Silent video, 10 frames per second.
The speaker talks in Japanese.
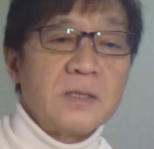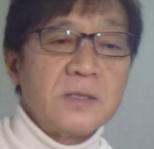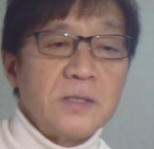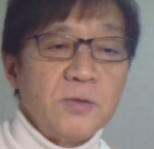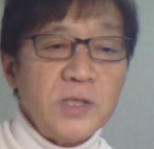
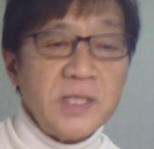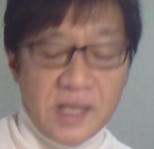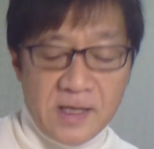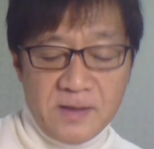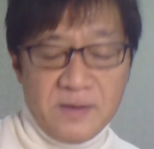4人
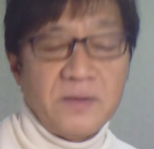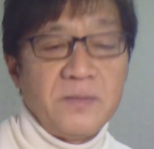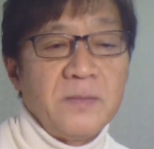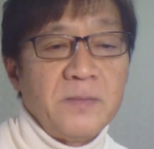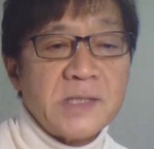で
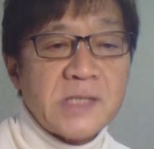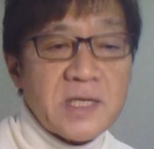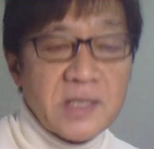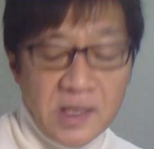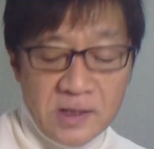宮崎
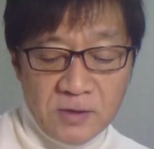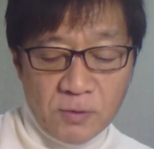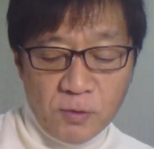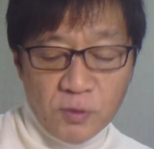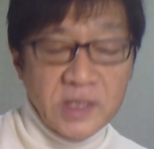県の
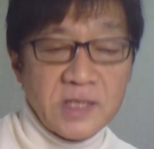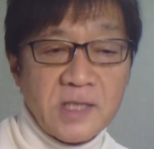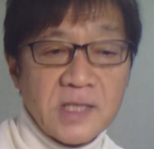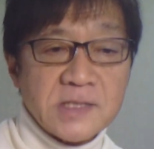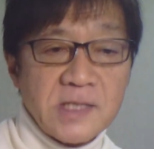方に行って
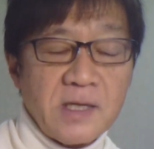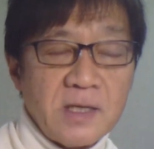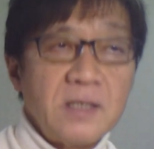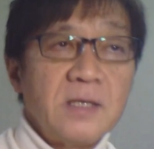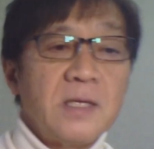ですね、
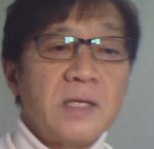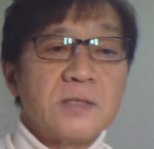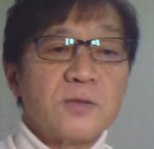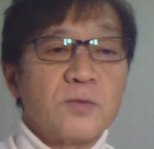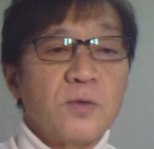え
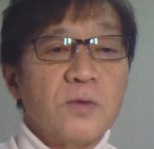ちょっと